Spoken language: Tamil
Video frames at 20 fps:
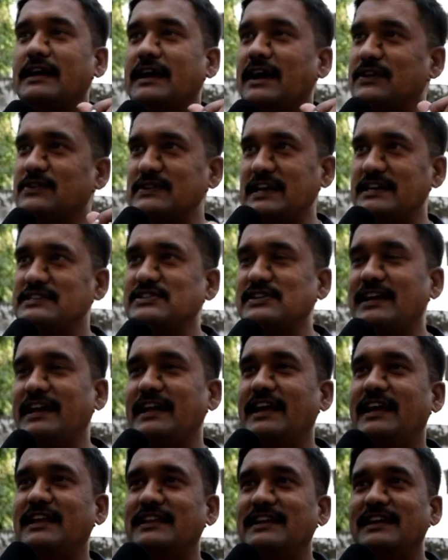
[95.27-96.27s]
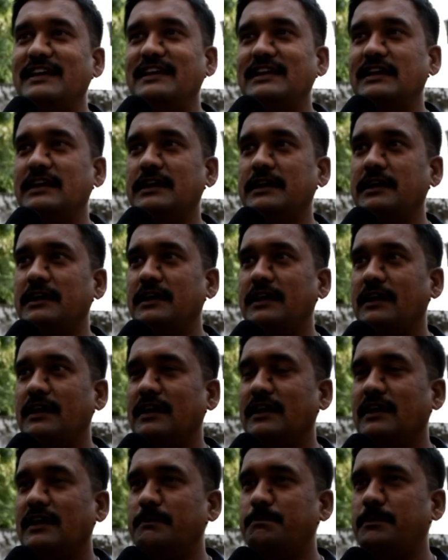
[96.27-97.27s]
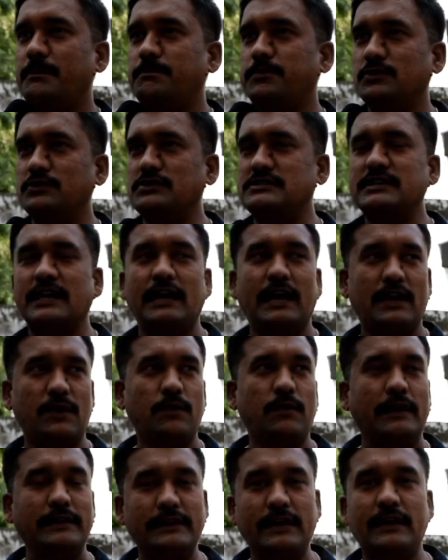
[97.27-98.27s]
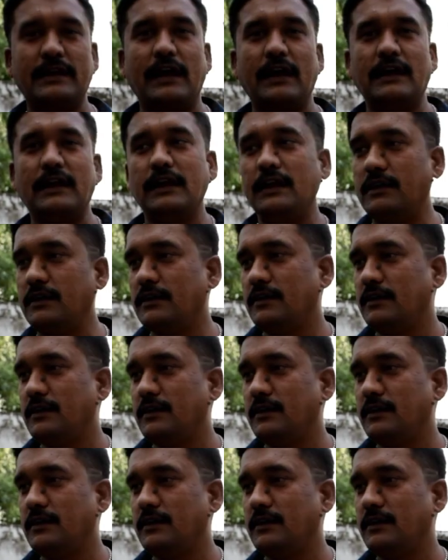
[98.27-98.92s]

கருணாஸு கிடையாது இப்போ புதுசாக யாரோ வந்திருக்காங்களா